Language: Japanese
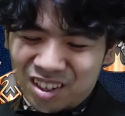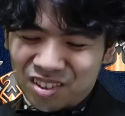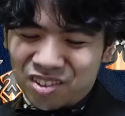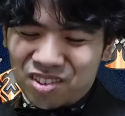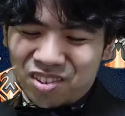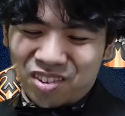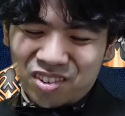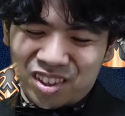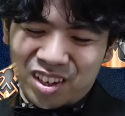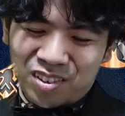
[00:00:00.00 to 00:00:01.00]
というこ
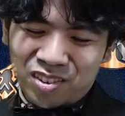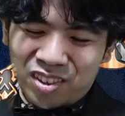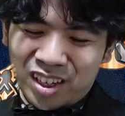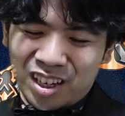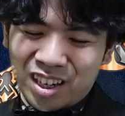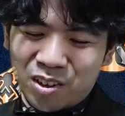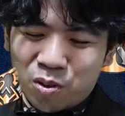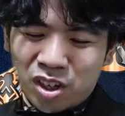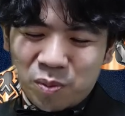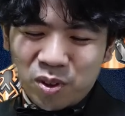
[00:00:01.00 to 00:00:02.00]
とでそのなんか
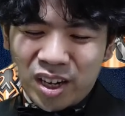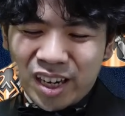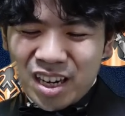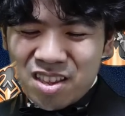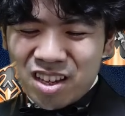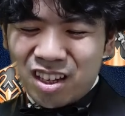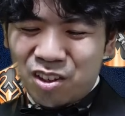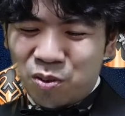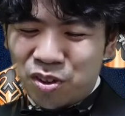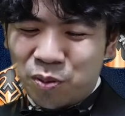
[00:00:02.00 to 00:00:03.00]
置物破壊したいな
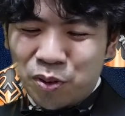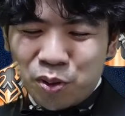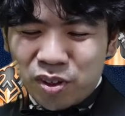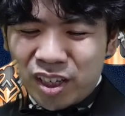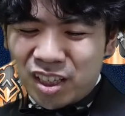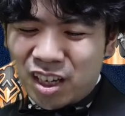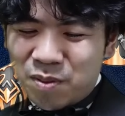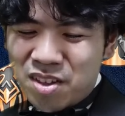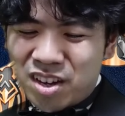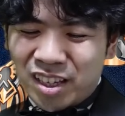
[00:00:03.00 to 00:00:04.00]
と思ってもどっかに
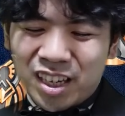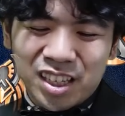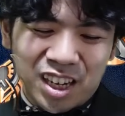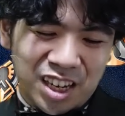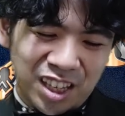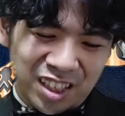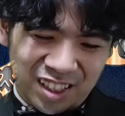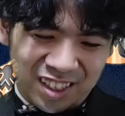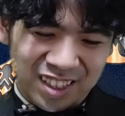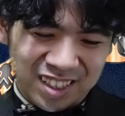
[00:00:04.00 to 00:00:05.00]
ダメージ与えなきゃいけないんだ
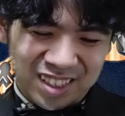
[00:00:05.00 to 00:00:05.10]
な。